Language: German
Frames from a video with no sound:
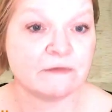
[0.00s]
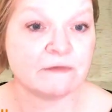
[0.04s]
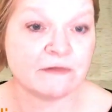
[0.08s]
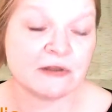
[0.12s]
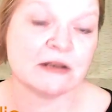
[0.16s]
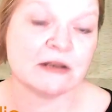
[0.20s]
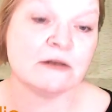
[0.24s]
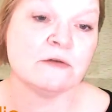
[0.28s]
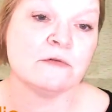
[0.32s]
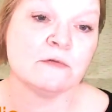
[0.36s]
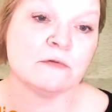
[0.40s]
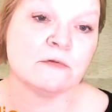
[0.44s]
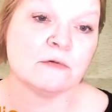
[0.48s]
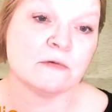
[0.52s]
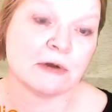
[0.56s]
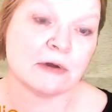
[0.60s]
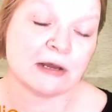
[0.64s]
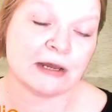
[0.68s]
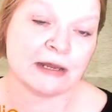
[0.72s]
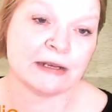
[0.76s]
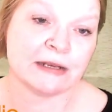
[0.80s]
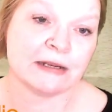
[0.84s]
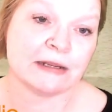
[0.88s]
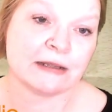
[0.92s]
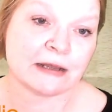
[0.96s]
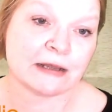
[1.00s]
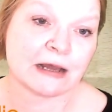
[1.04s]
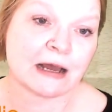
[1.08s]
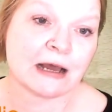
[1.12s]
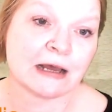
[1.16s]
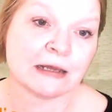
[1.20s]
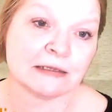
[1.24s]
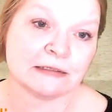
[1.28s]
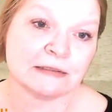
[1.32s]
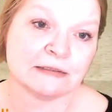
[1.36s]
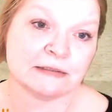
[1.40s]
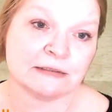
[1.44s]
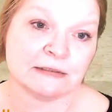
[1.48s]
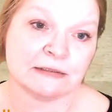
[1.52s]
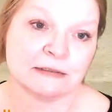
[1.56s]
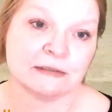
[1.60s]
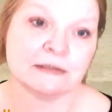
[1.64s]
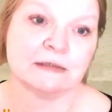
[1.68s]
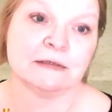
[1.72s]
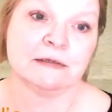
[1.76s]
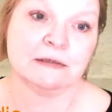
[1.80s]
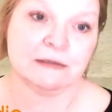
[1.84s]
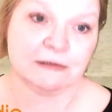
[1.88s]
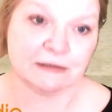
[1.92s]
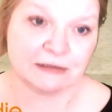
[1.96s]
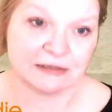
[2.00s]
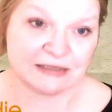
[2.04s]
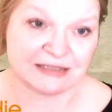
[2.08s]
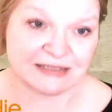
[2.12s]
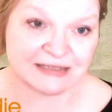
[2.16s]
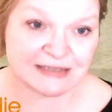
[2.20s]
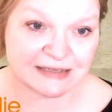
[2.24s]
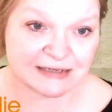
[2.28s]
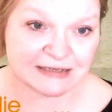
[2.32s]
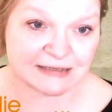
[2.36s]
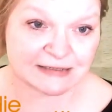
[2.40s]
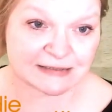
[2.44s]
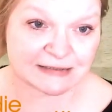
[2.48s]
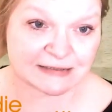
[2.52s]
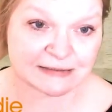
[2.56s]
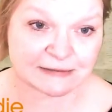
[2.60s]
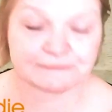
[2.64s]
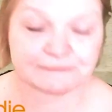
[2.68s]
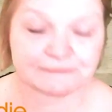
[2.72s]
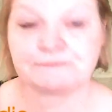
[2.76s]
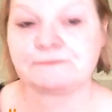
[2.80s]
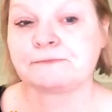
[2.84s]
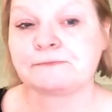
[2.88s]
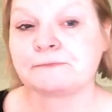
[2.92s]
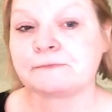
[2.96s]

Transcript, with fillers: wenn du eine Karte ziehst.